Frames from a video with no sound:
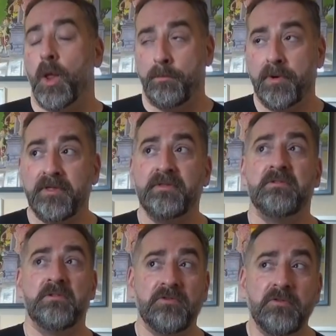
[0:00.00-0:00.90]

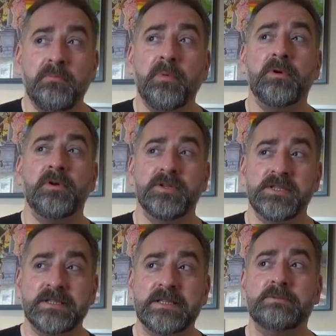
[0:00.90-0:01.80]
¿No son un poco los
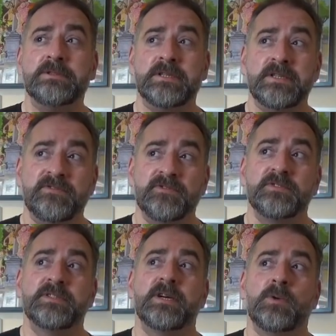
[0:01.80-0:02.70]
activos que
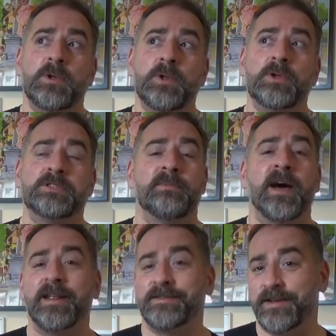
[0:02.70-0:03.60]
disfrutan cuando los
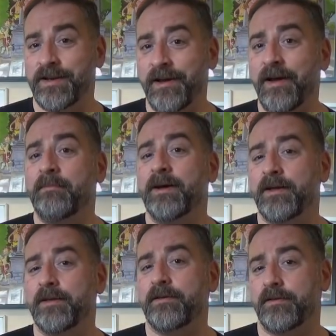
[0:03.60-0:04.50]
amarras en la cama
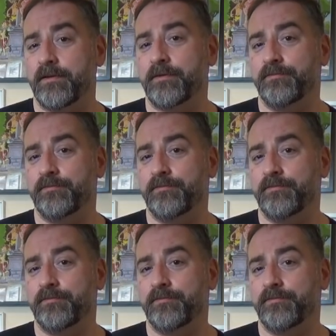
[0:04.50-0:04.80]
y